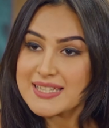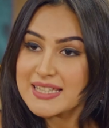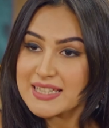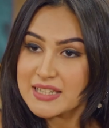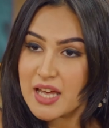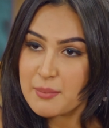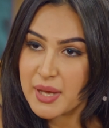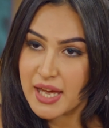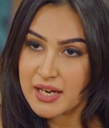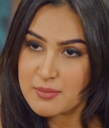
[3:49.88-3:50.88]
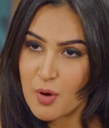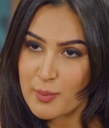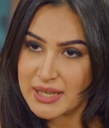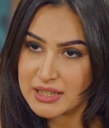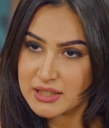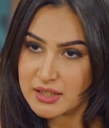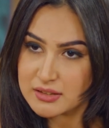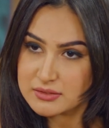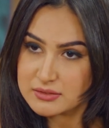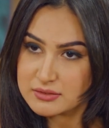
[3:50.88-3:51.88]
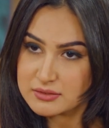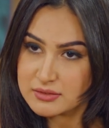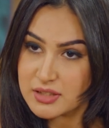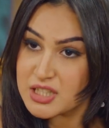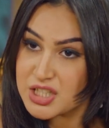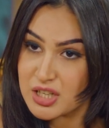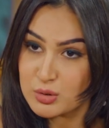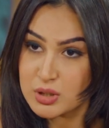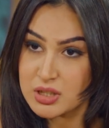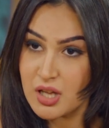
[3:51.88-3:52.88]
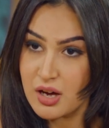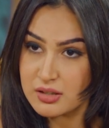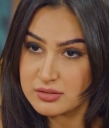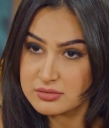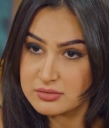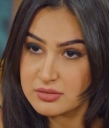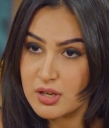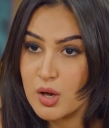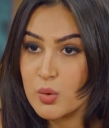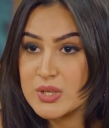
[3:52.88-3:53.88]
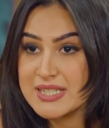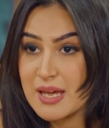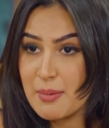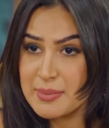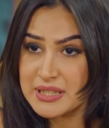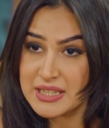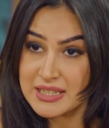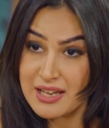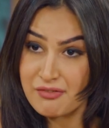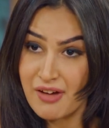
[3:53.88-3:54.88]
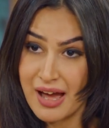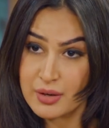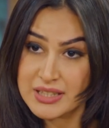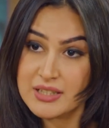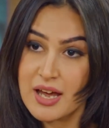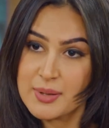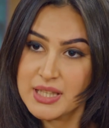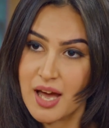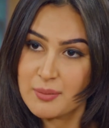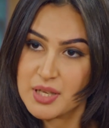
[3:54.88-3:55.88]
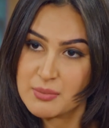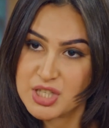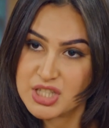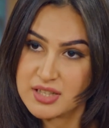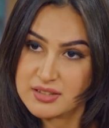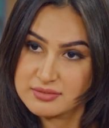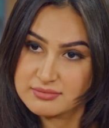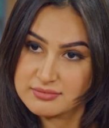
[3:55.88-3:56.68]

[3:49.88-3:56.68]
عايزة تنتقم من كريمة وبناتها اللي شهدوا ضدها والسبب إن يتلف حوالين رقبتها حبل المشنقة